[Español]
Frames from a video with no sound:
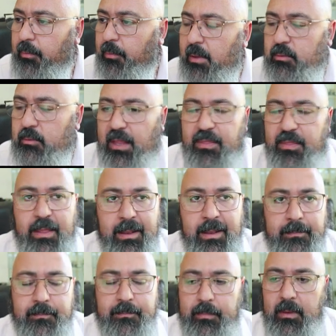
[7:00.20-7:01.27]
que podemos
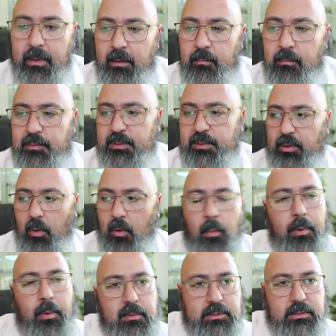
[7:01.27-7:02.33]
hacer. Hemos visto cómo
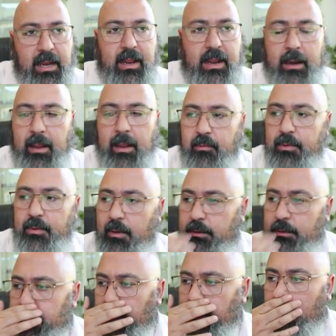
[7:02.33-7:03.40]
podemos cargar
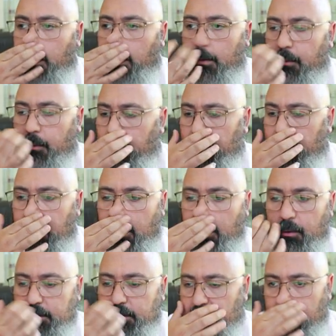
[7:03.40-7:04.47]
audios y
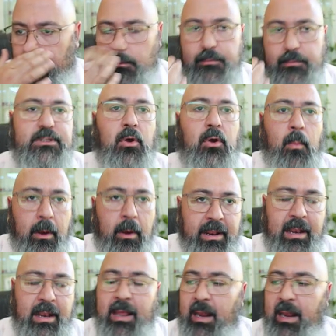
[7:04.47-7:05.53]
reproducirlos. Hemos visto cómo
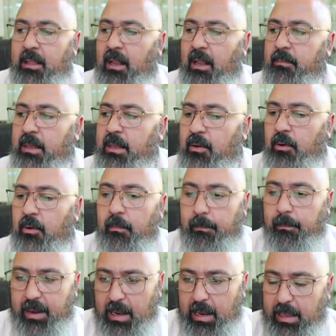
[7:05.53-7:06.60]
abrir el canal del micro
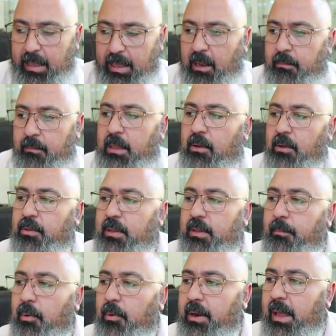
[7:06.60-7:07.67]
para leer el micro en
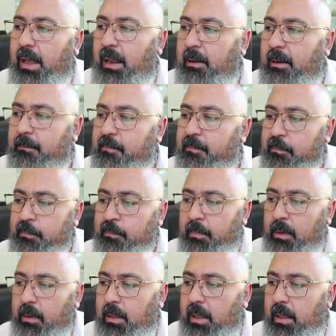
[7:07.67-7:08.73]
tiempo real.
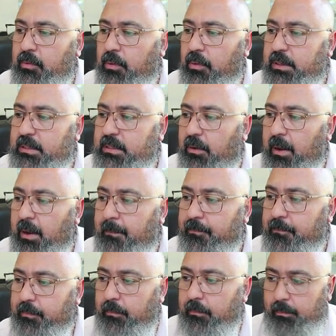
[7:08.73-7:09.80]
Y entonces ahora,